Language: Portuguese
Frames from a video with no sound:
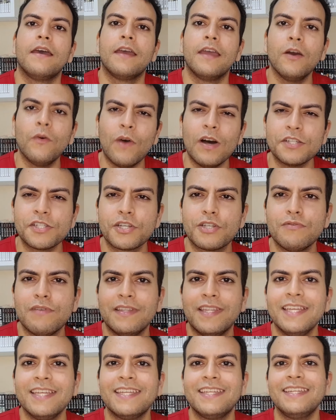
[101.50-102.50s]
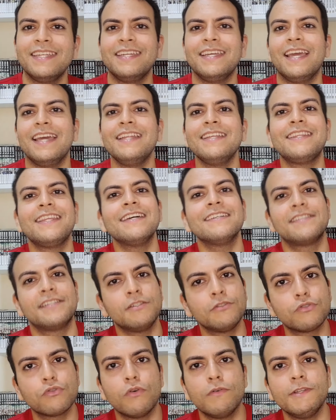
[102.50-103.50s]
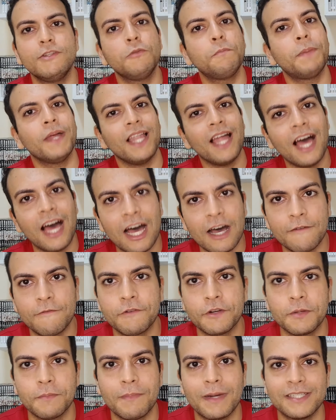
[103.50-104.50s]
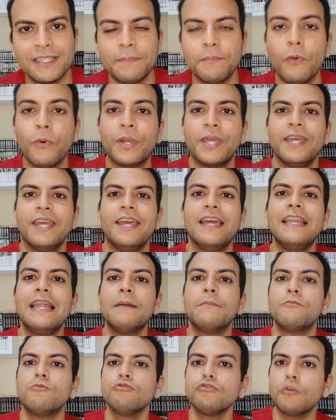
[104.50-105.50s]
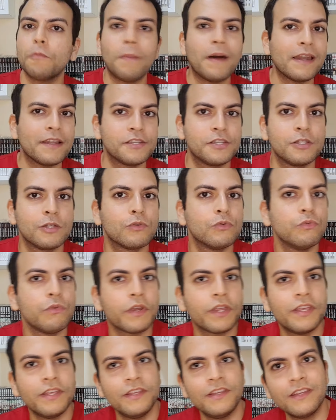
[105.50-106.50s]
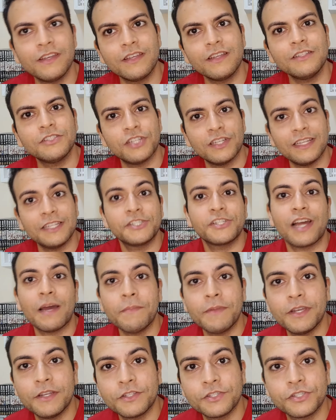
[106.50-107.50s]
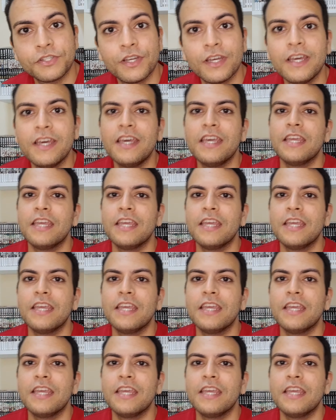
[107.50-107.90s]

Eu acho que não é nem que ele tenha sido escolhido pela árvore, mas é porque ele é muito parecido com o King geneticamente.